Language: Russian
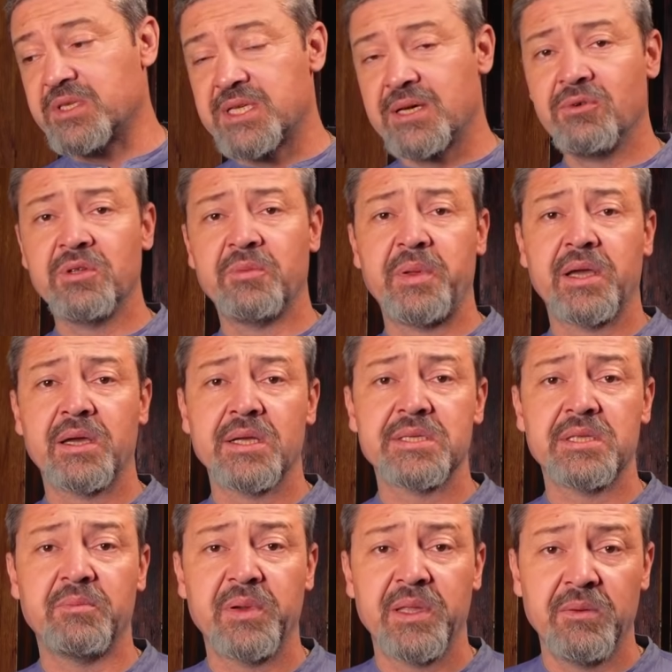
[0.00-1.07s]
автозавода
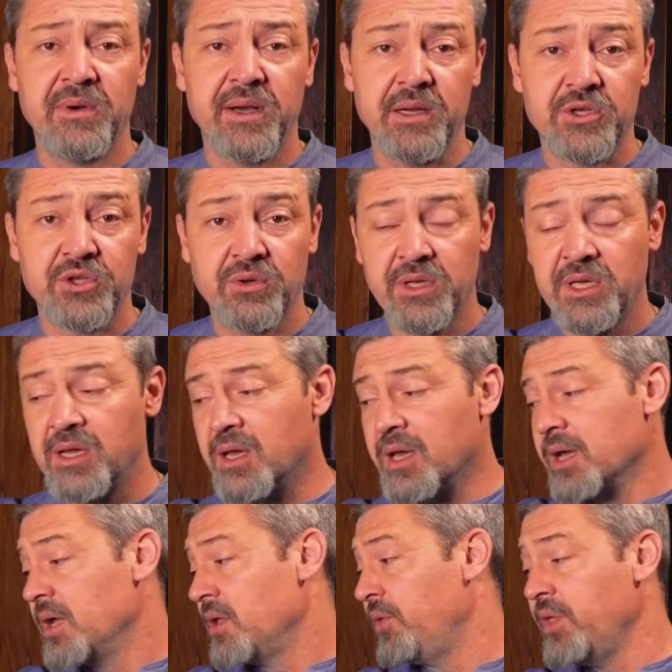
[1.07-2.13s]
прекрасно понимали, что они
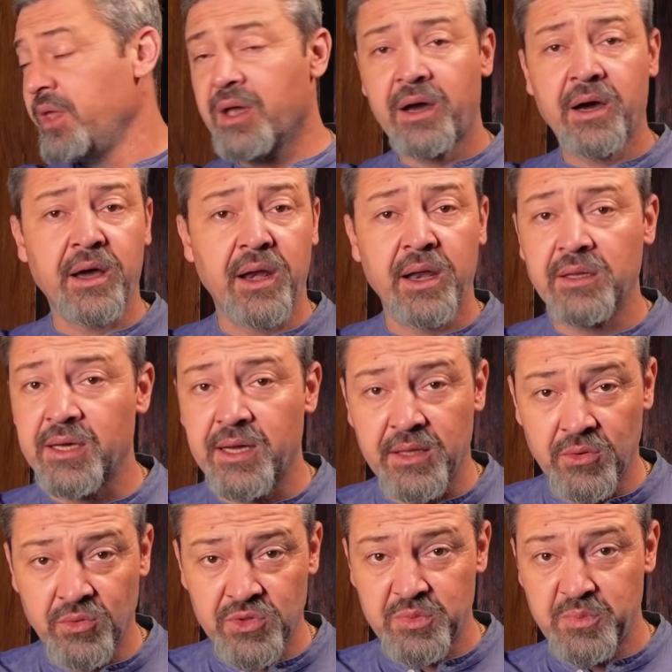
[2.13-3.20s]
ни хрена
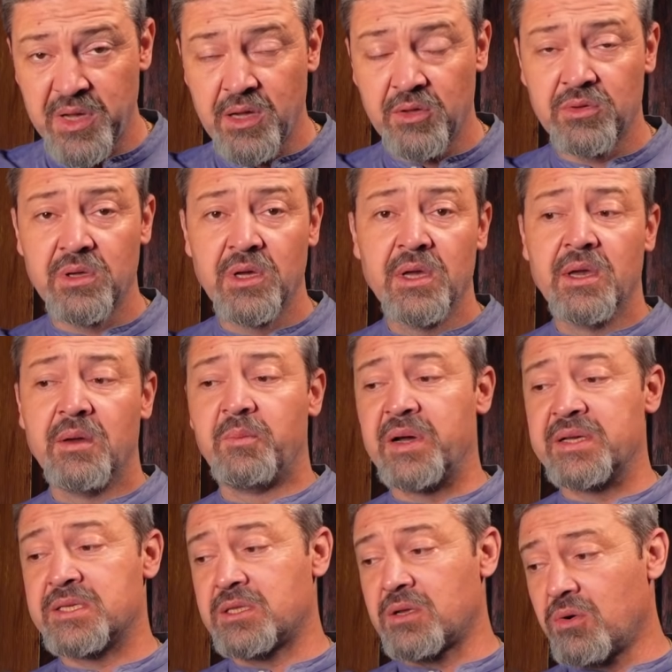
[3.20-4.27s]
не успеют
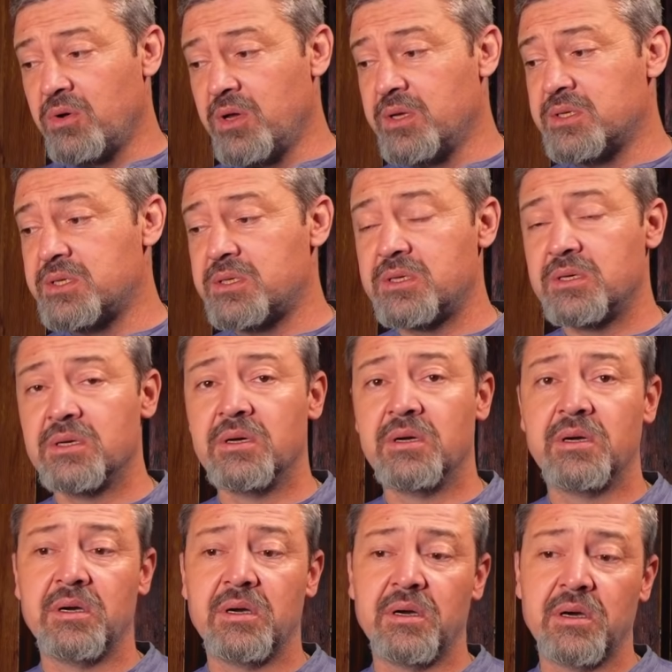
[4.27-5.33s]
построить,
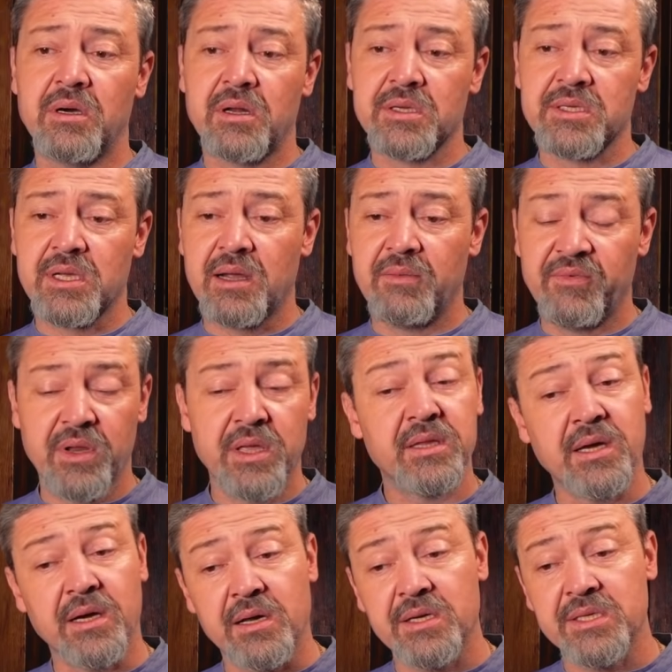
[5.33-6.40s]
э, разраб... вернее
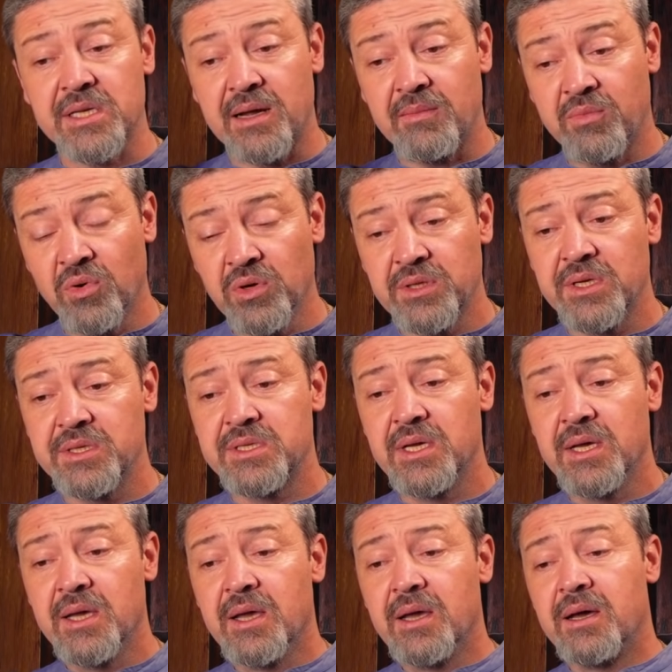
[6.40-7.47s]
так,
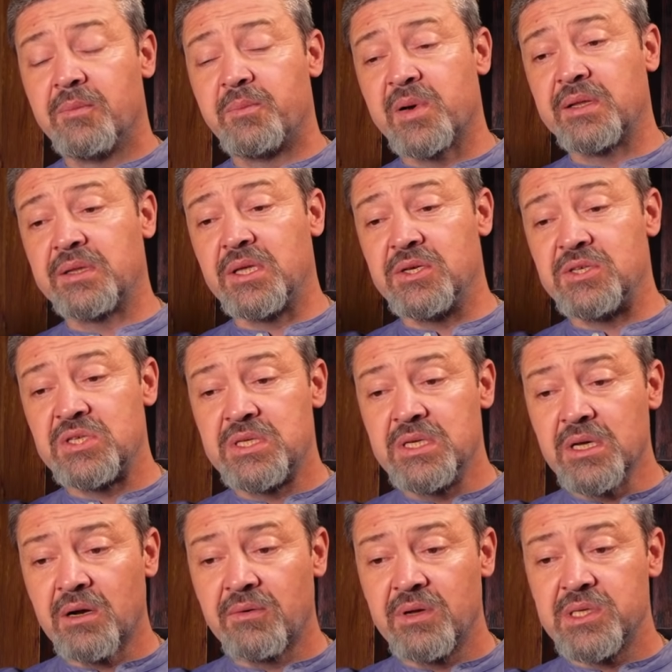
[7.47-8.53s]
разработать,
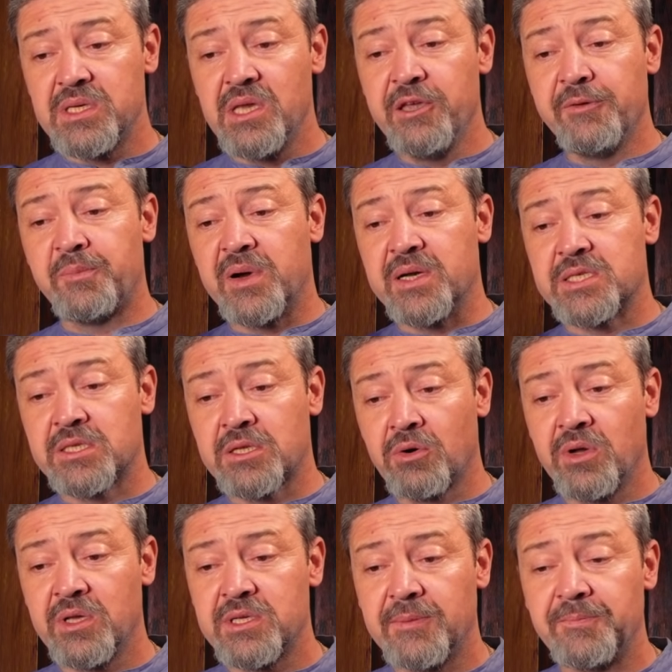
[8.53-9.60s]
протестировать и
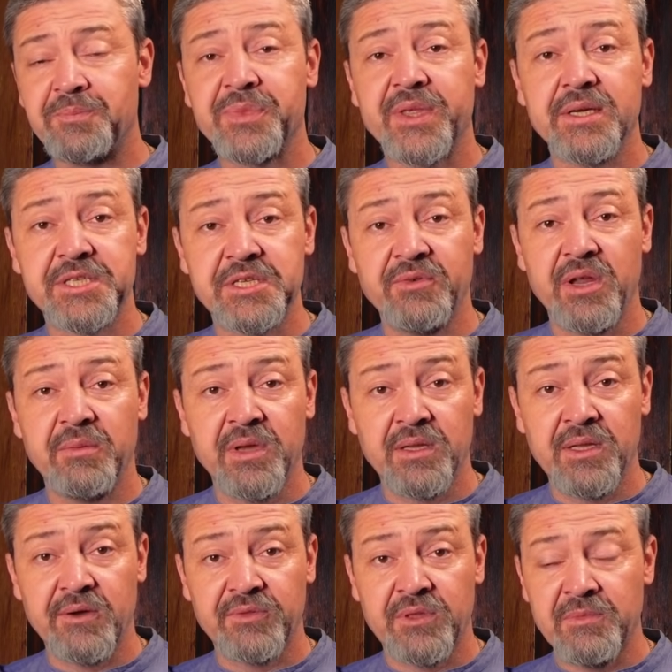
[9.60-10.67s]
построить
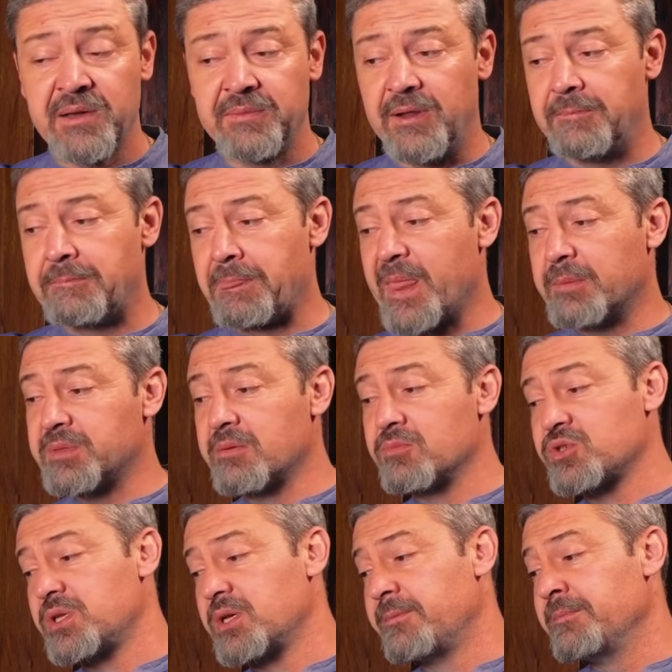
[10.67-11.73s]
современный автомобиль.
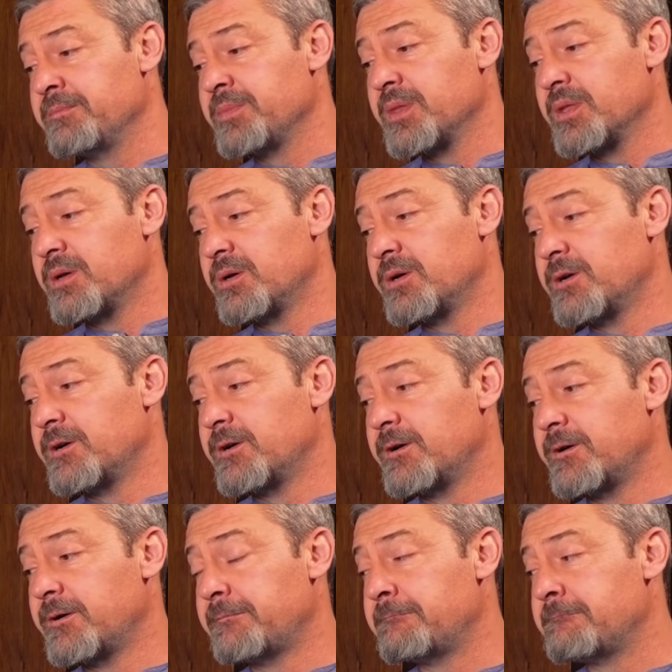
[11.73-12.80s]
Потому что
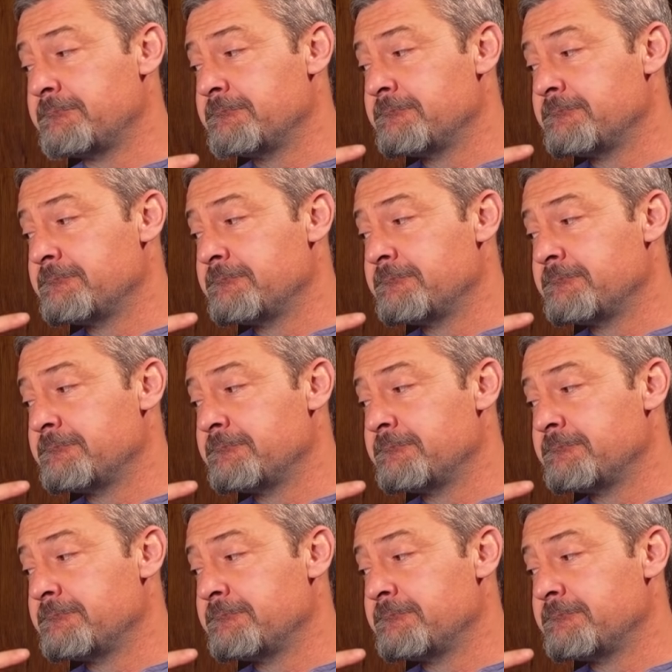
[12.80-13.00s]
э,